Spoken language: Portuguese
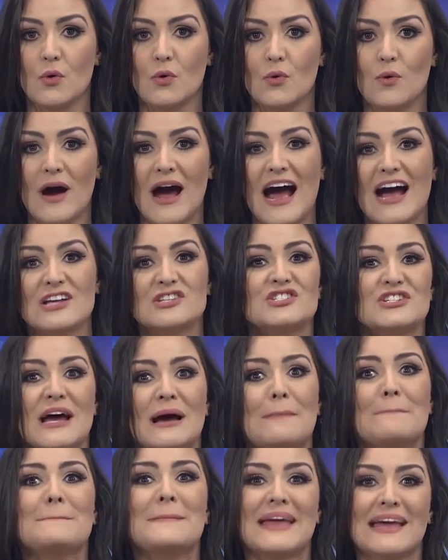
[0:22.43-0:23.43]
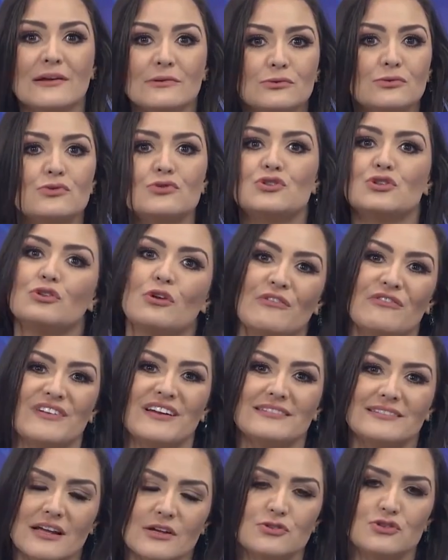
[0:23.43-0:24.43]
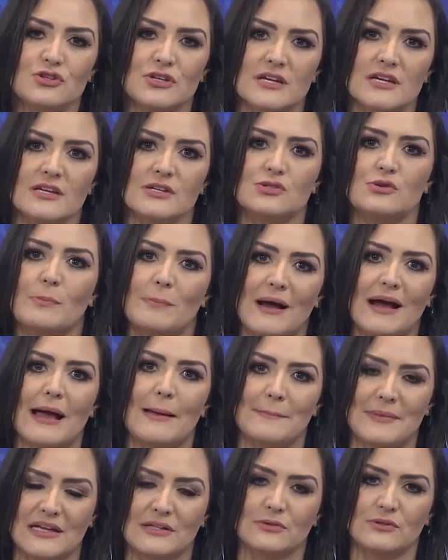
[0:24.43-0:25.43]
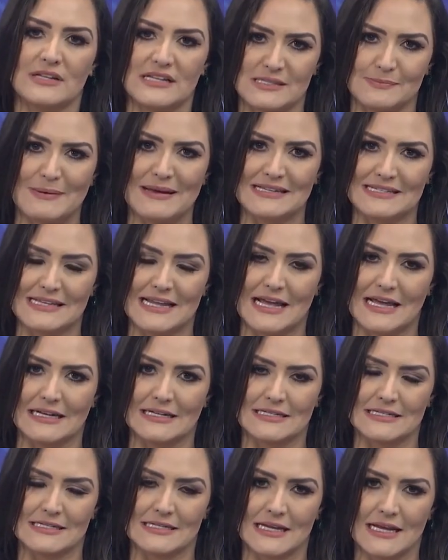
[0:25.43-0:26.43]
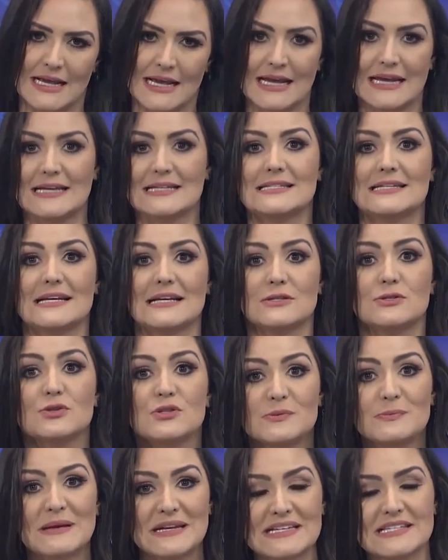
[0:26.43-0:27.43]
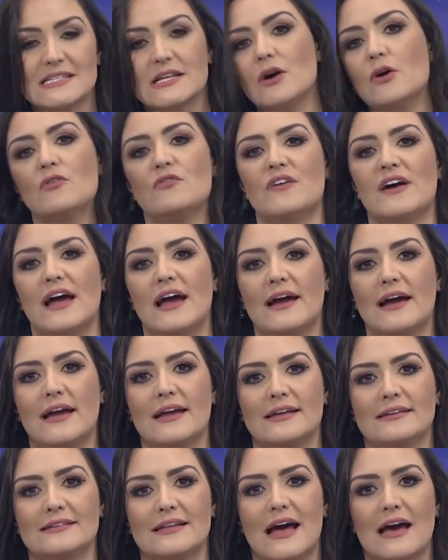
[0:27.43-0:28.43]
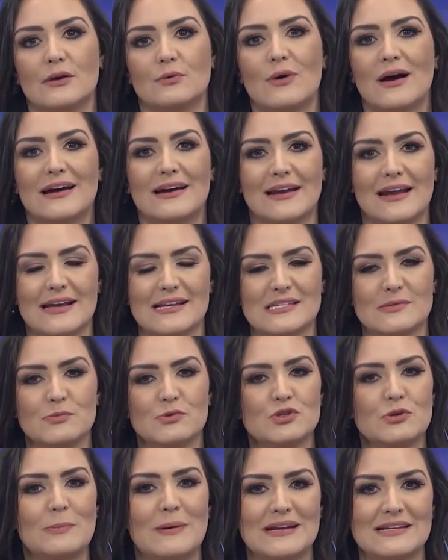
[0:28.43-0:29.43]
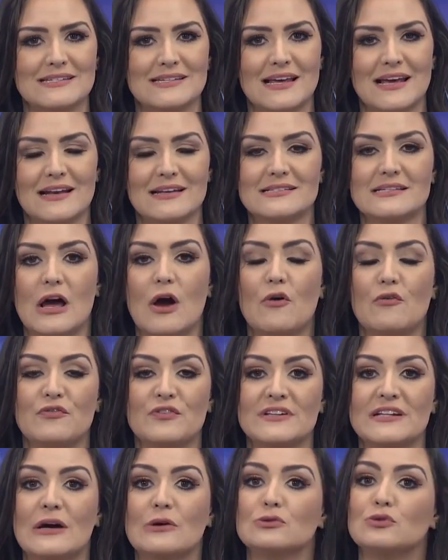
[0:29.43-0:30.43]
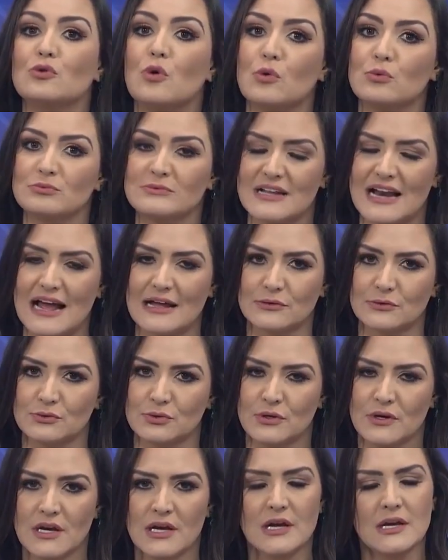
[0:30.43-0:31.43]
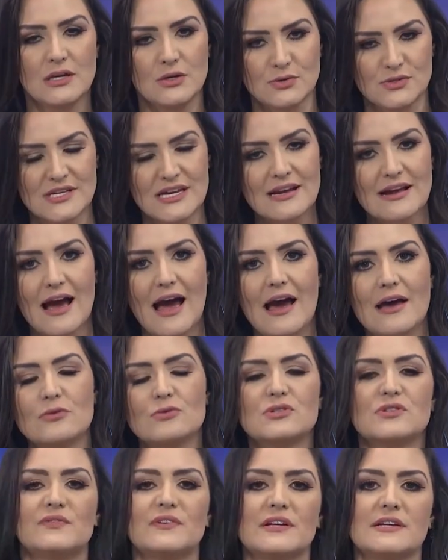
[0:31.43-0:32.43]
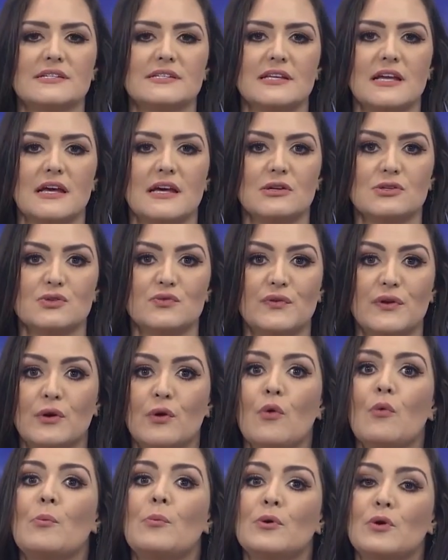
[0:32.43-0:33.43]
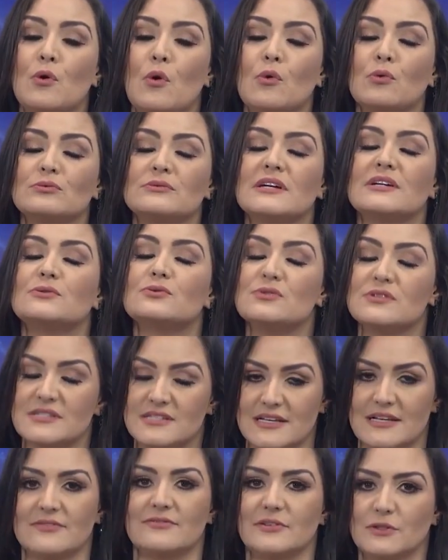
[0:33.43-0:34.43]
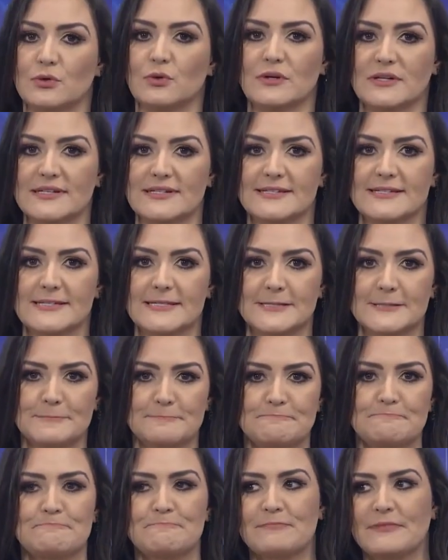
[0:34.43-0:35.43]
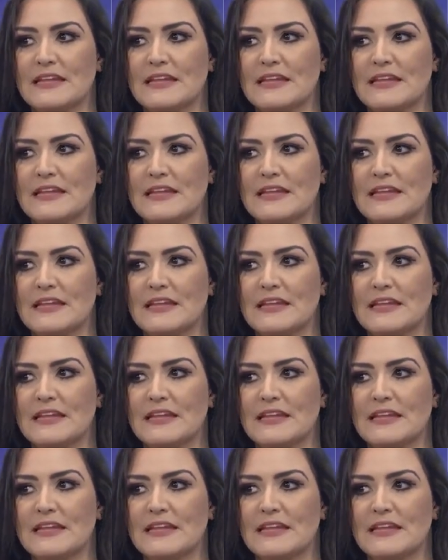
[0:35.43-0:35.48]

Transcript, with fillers: o adiamento de 90 dias do pagamento das parcelas. Essa suspensão vai acarretar no acréscimo de parcelas ao final final do contrato. E os encargos financeiros ficam por conta dos servidores.